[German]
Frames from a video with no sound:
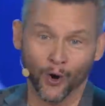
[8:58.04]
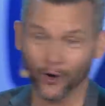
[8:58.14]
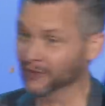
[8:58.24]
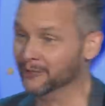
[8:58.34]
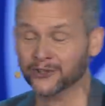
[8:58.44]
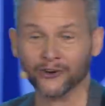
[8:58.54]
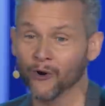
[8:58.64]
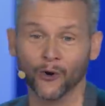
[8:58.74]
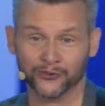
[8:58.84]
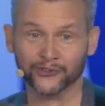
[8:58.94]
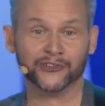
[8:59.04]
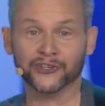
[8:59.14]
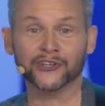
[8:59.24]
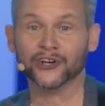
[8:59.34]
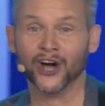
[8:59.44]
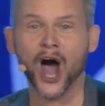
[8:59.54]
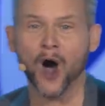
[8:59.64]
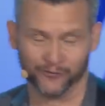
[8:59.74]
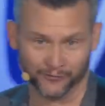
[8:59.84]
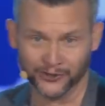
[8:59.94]
und bedrohte Tiere
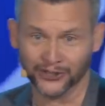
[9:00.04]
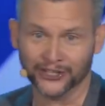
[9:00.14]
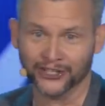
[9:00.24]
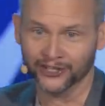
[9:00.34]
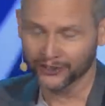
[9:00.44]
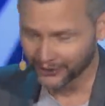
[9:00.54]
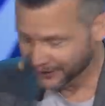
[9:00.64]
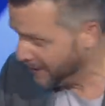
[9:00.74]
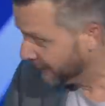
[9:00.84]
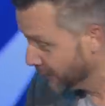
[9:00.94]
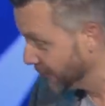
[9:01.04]
auf dem Grill. So ein